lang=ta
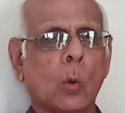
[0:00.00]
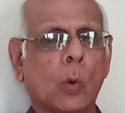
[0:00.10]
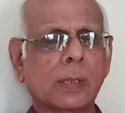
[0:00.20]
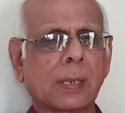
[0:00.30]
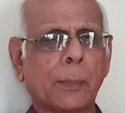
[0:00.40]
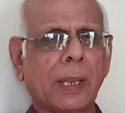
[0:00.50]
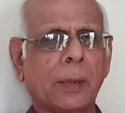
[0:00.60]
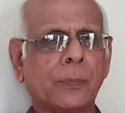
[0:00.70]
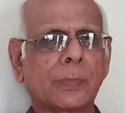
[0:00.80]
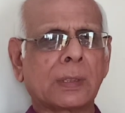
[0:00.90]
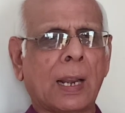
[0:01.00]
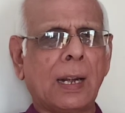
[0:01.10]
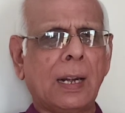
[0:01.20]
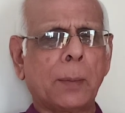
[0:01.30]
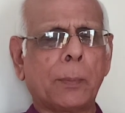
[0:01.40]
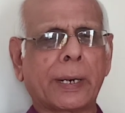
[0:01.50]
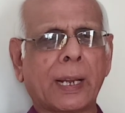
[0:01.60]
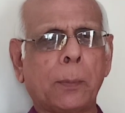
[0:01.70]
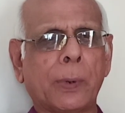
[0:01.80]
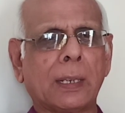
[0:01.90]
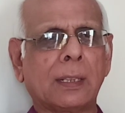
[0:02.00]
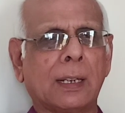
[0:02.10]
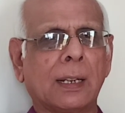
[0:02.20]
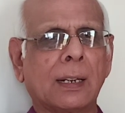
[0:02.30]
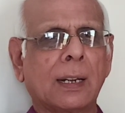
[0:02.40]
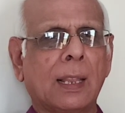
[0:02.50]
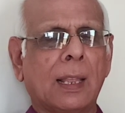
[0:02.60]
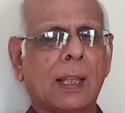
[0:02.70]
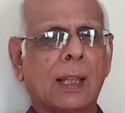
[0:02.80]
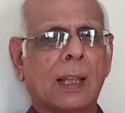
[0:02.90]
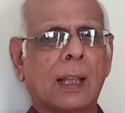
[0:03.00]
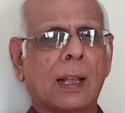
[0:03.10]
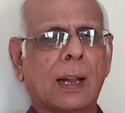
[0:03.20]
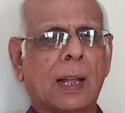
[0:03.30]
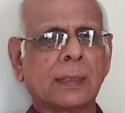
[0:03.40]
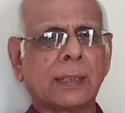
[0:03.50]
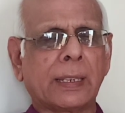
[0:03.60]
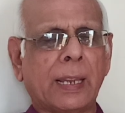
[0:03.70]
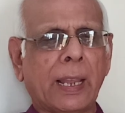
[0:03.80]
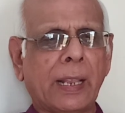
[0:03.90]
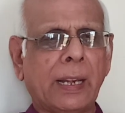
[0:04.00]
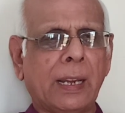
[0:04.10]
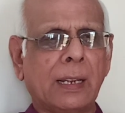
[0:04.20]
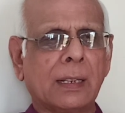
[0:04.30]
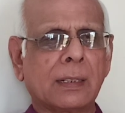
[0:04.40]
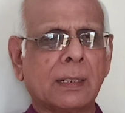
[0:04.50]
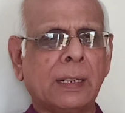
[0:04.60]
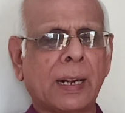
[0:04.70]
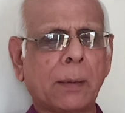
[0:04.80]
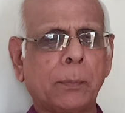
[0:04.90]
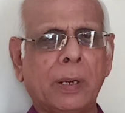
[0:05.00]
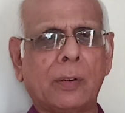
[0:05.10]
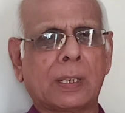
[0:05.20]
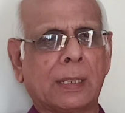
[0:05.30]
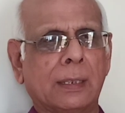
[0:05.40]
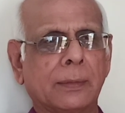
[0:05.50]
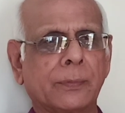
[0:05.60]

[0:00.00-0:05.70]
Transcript: ஒரு சமயம் நல்ல மழை பெய்து அந்த ஏரி நிரம்பி விட்டது